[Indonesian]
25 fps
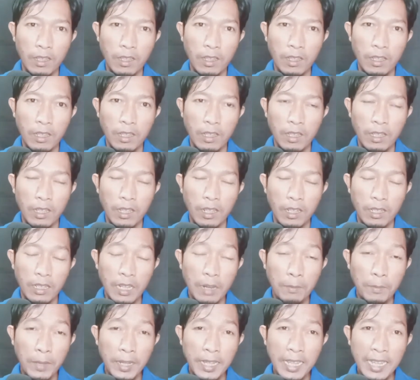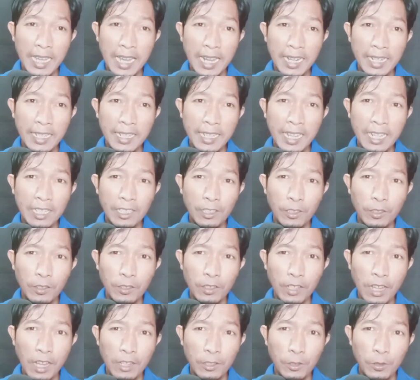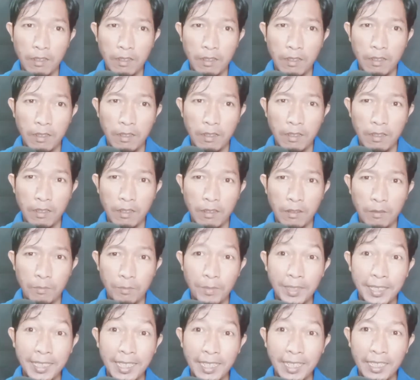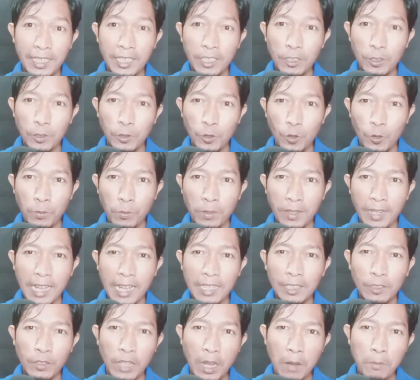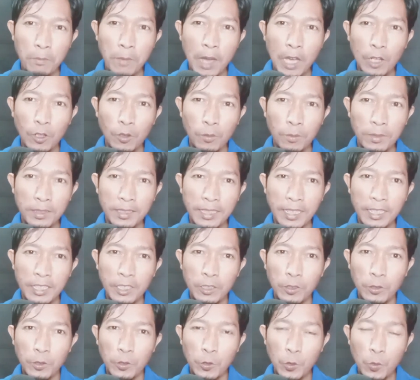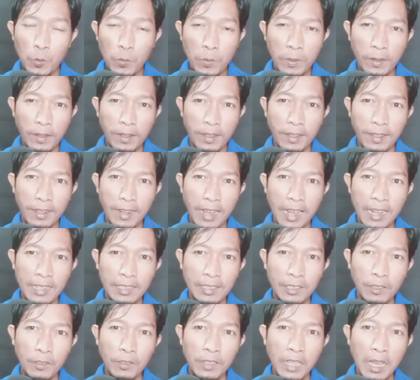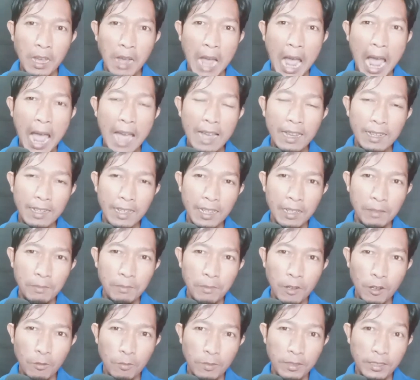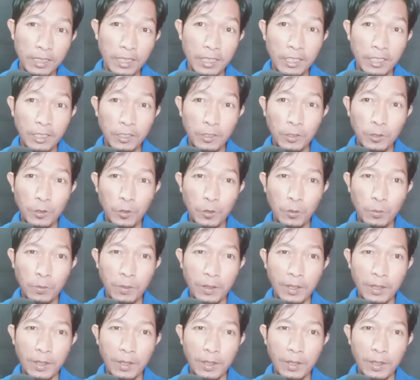Nah, bagi kalian yang sudah menjadi YouTuber atau yang baru menjadi YouTuber atau yang akan mau menjadi YouTuber,